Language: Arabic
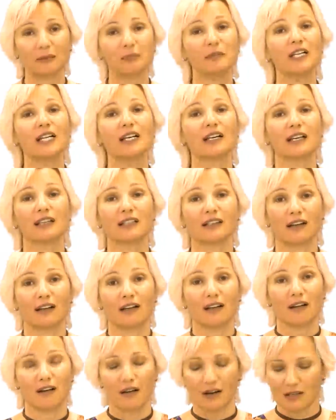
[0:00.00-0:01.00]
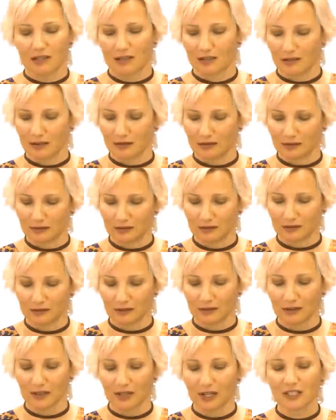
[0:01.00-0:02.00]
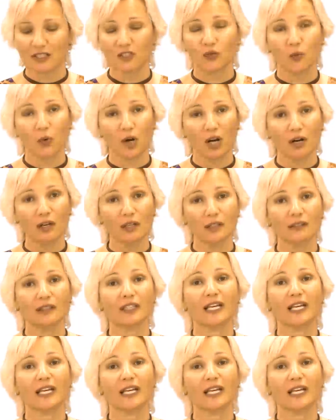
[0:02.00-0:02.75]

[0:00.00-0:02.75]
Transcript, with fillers: بلغتها الخاصه اصوات